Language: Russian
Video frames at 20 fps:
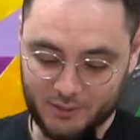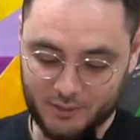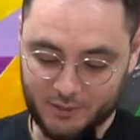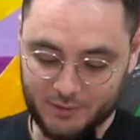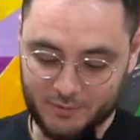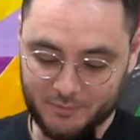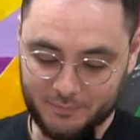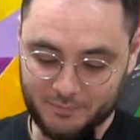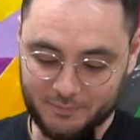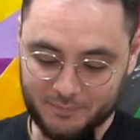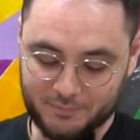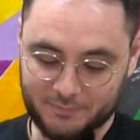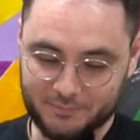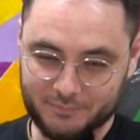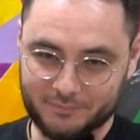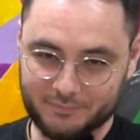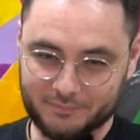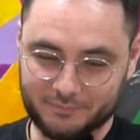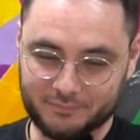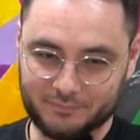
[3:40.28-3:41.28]
Переведите
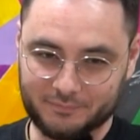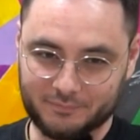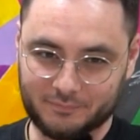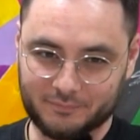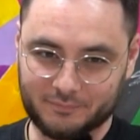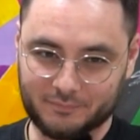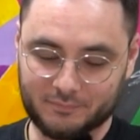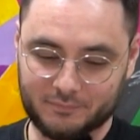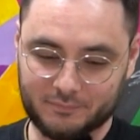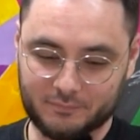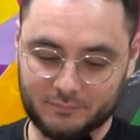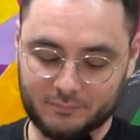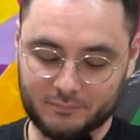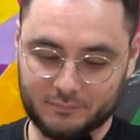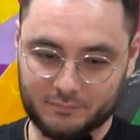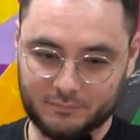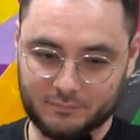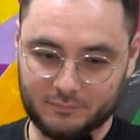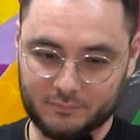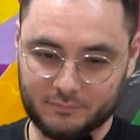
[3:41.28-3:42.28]
пословицу на ингушский
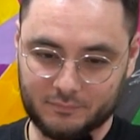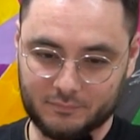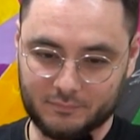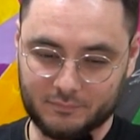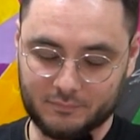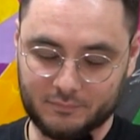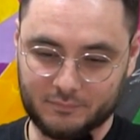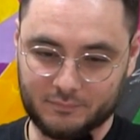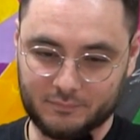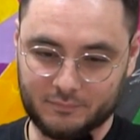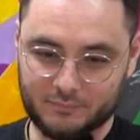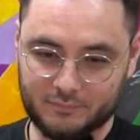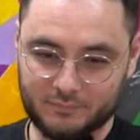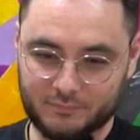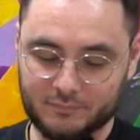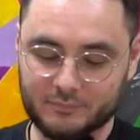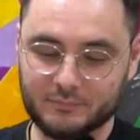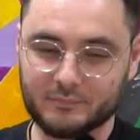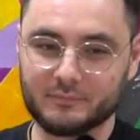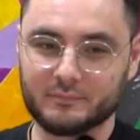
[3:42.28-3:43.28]
язык.
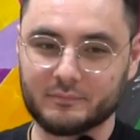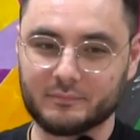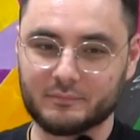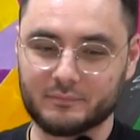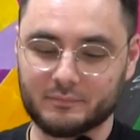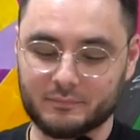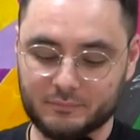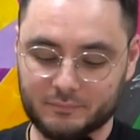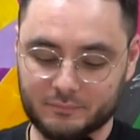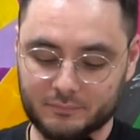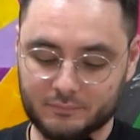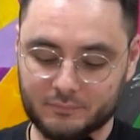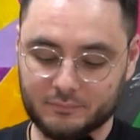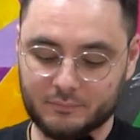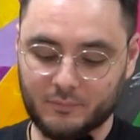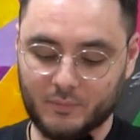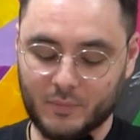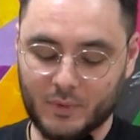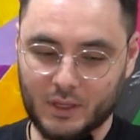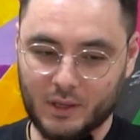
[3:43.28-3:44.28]
Обещанного три года
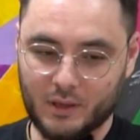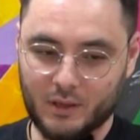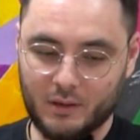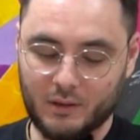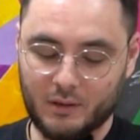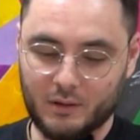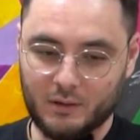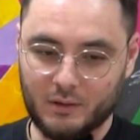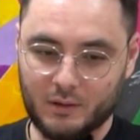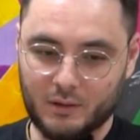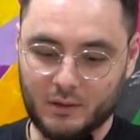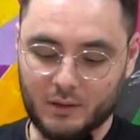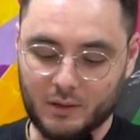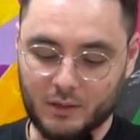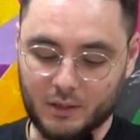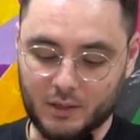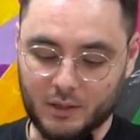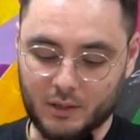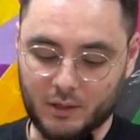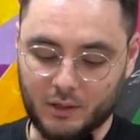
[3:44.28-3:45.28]
ждут.
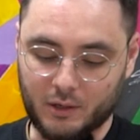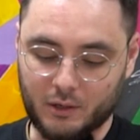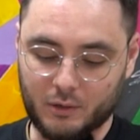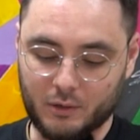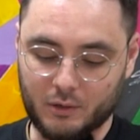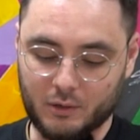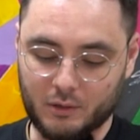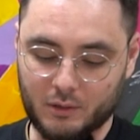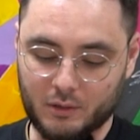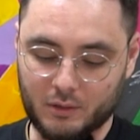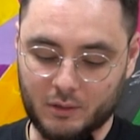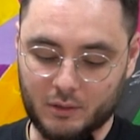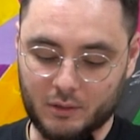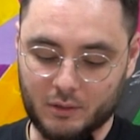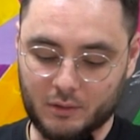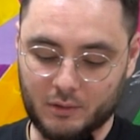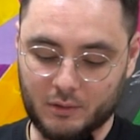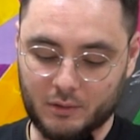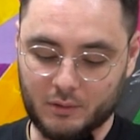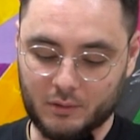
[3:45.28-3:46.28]
А, хо
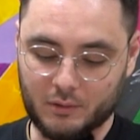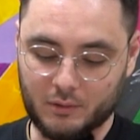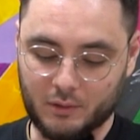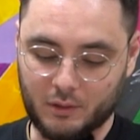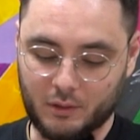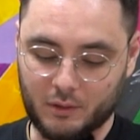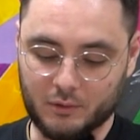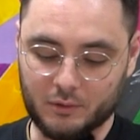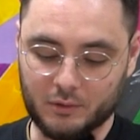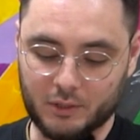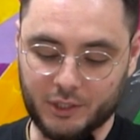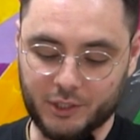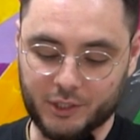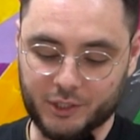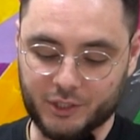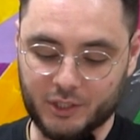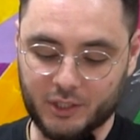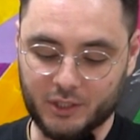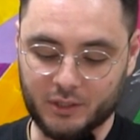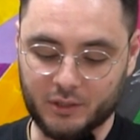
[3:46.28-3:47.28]

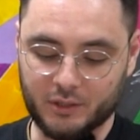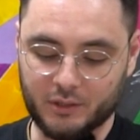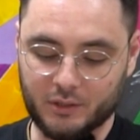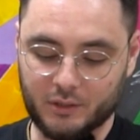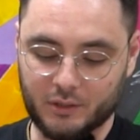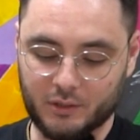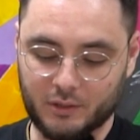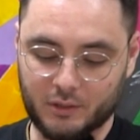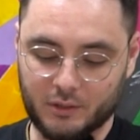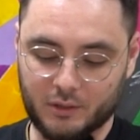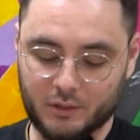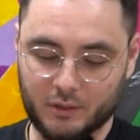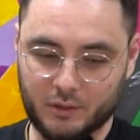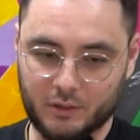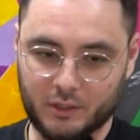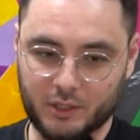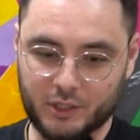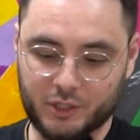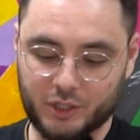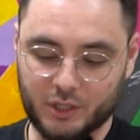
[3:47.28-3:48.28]
дынышден
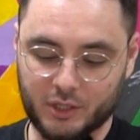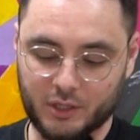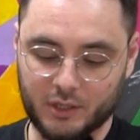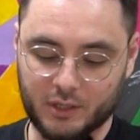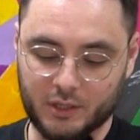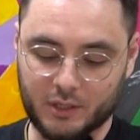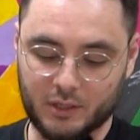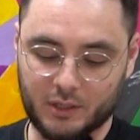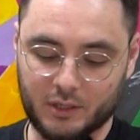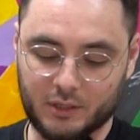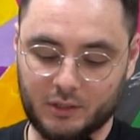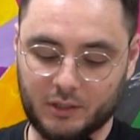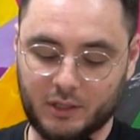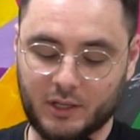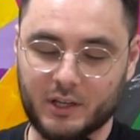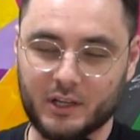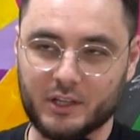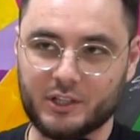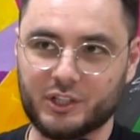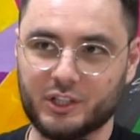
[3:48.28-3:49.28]
дэшига
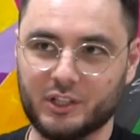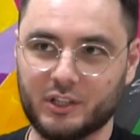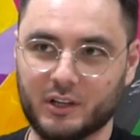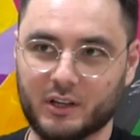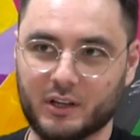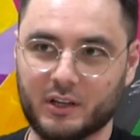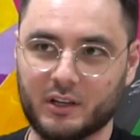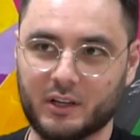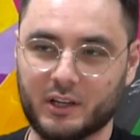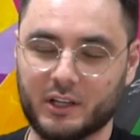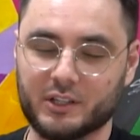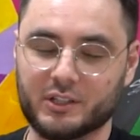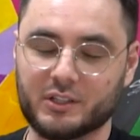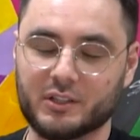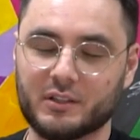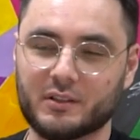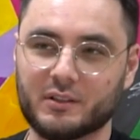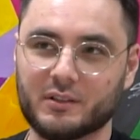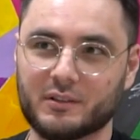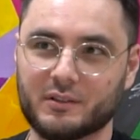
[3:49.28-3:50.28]
ткашина
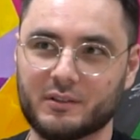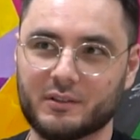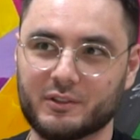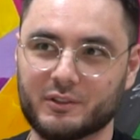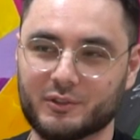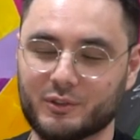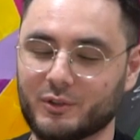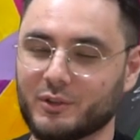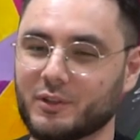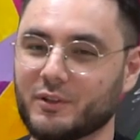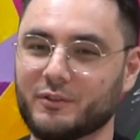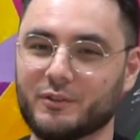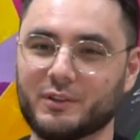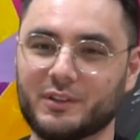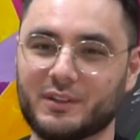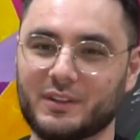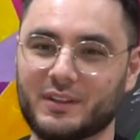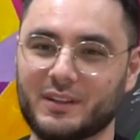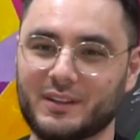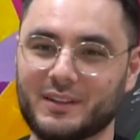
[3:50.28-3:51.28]
хэш. Что-то
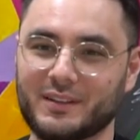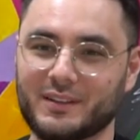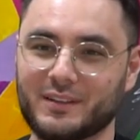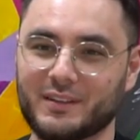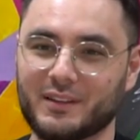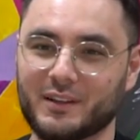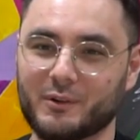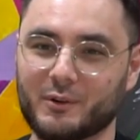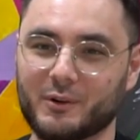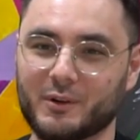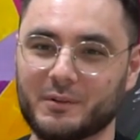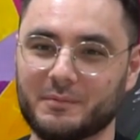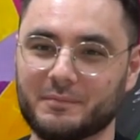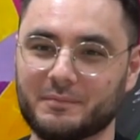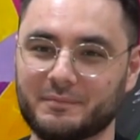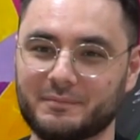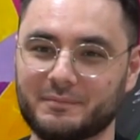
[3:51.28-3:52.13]
вот такое.